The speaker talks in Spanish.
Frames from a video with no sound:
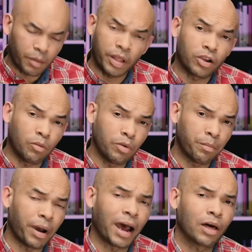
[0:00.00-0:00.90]
Y como
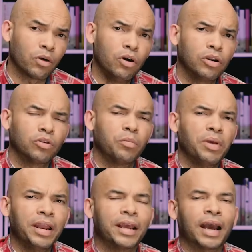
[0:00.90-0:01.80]
embajador
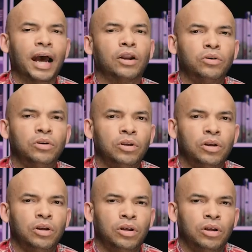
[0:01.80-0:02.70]
dominicano,
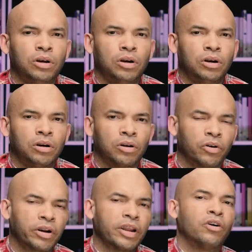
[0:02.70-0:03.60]

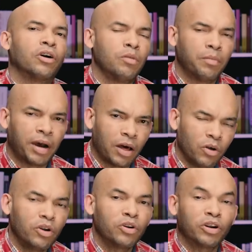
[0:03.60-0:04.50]
corrijo, como
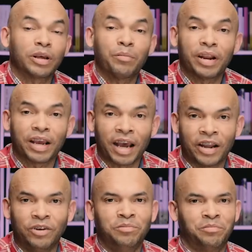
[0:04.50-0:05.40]
embajador
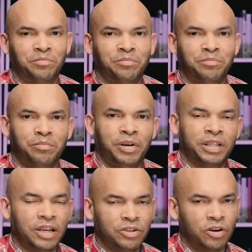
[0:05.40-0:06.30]
norteamericano, me
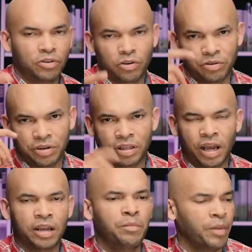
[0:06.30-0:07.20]
traicionó su
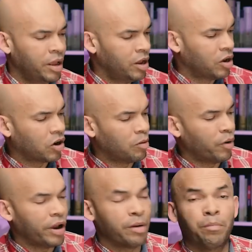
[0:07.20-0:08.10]
consciente ahí,
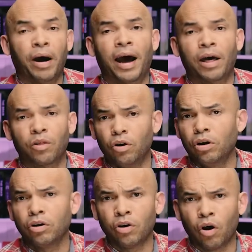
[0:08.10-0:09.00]
como
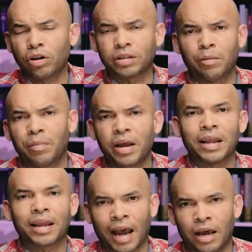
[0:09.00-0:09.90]
embajador
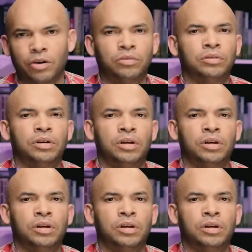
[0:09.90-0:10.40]
norteamericano